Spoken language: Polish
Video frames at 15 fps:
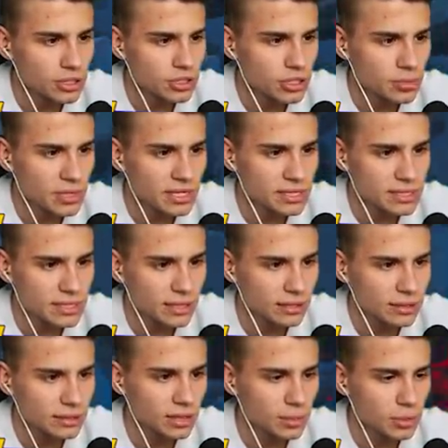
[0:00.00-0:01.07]
jeszcze miejsca,
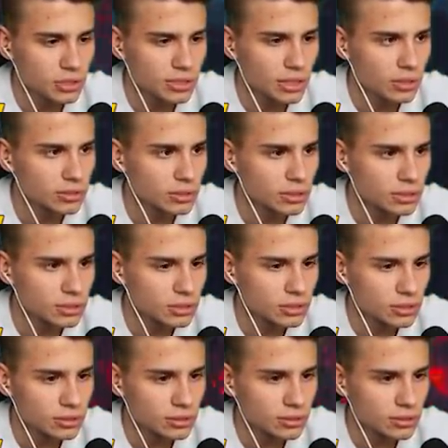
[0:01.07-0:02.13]
które można odkryć.
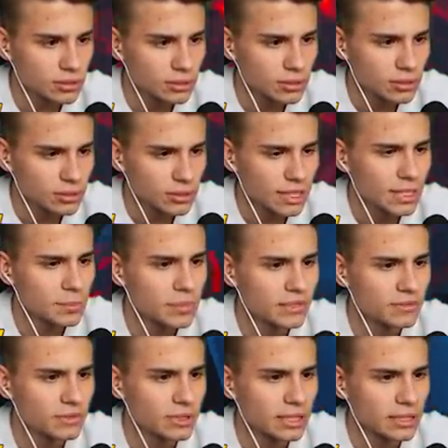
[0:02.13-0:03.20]
Na
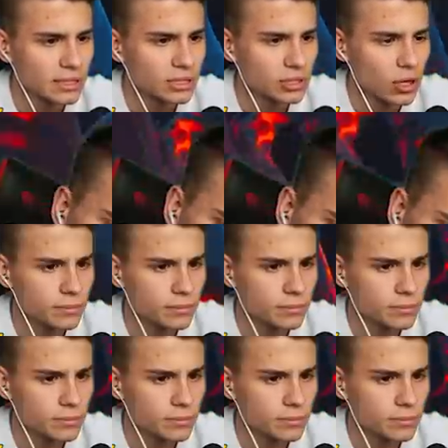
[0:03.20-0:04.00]
pewno jakieś... O!